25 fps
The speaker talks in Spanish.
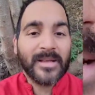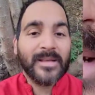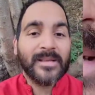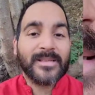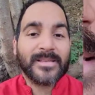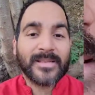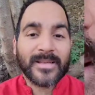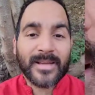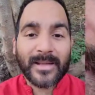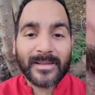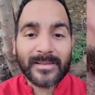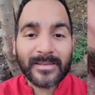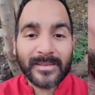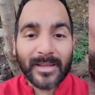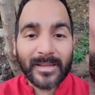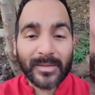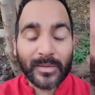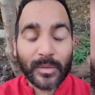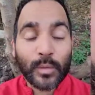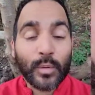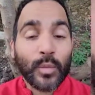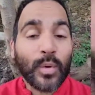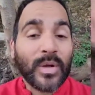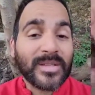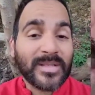Si
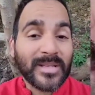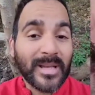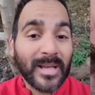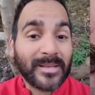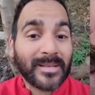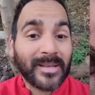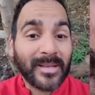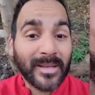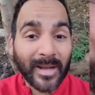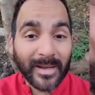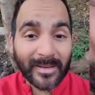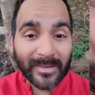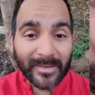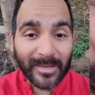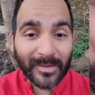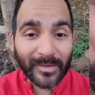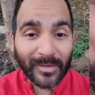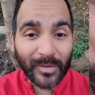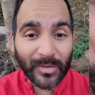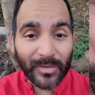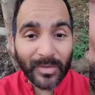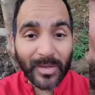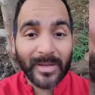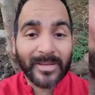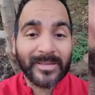antes no hacías
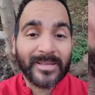ejercicios,